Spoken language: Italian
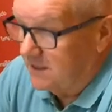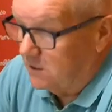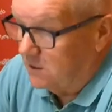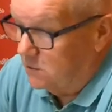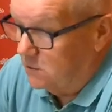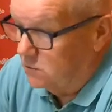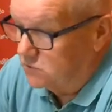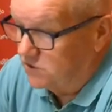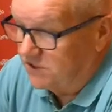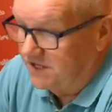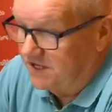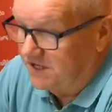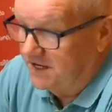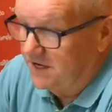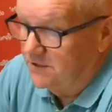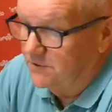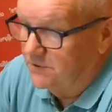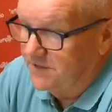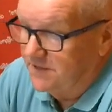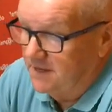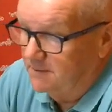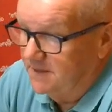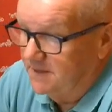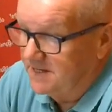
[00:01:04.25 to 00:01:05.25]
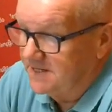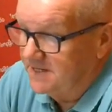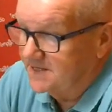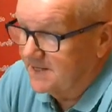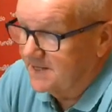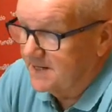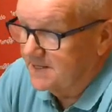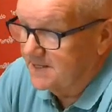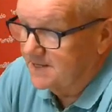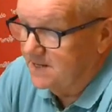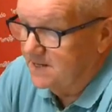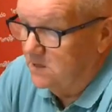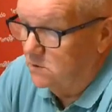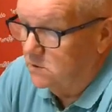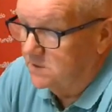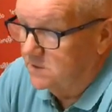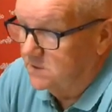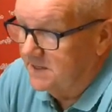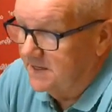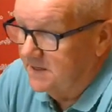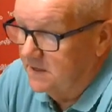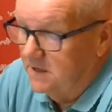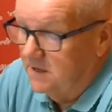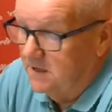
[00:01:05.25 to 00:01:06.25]
consiglio di
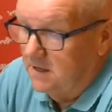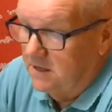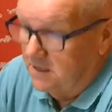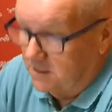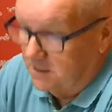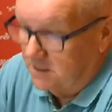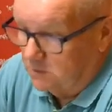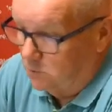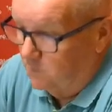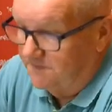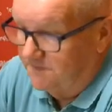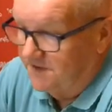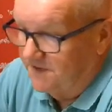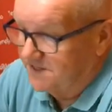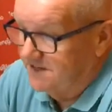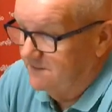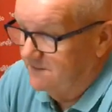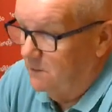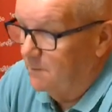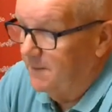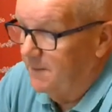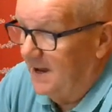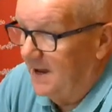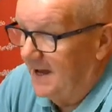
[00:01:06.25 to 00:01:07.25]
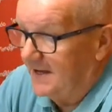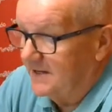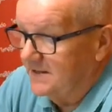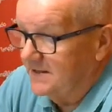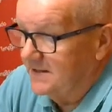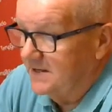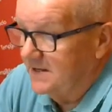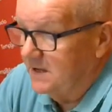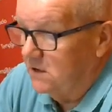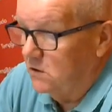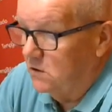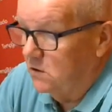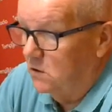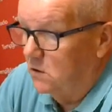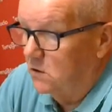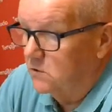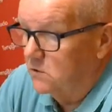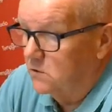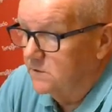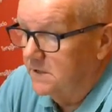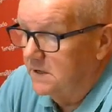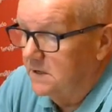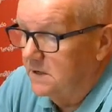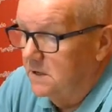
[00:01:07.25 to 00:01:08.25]
amministrazione cui facevo parte
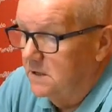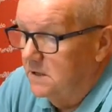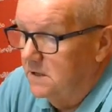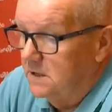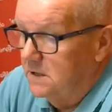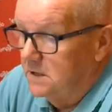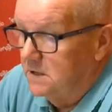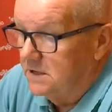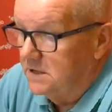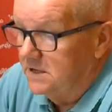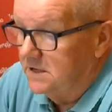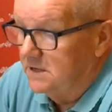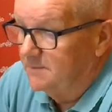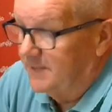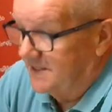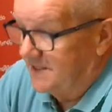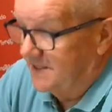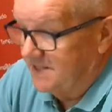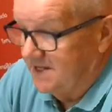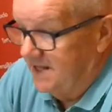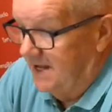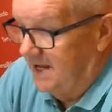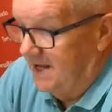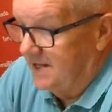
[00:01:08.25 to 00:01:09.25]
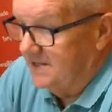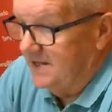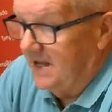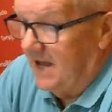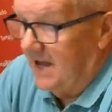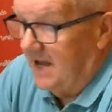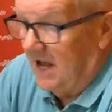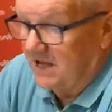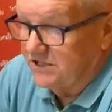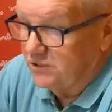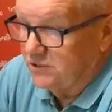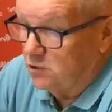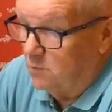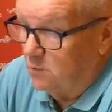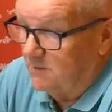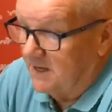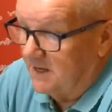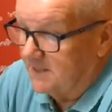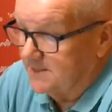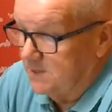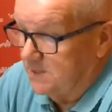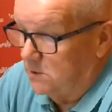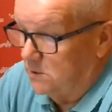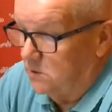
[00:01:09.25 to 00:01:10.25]
con il presidente Angelo
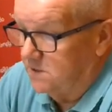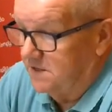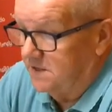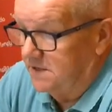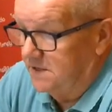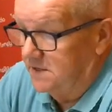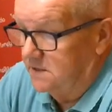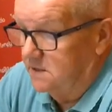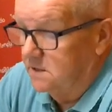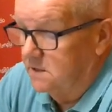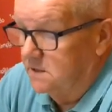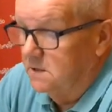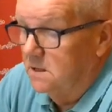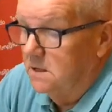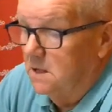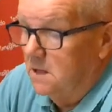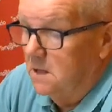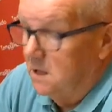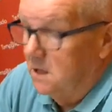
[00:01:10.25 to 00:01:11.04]
Marzocchi. Mm.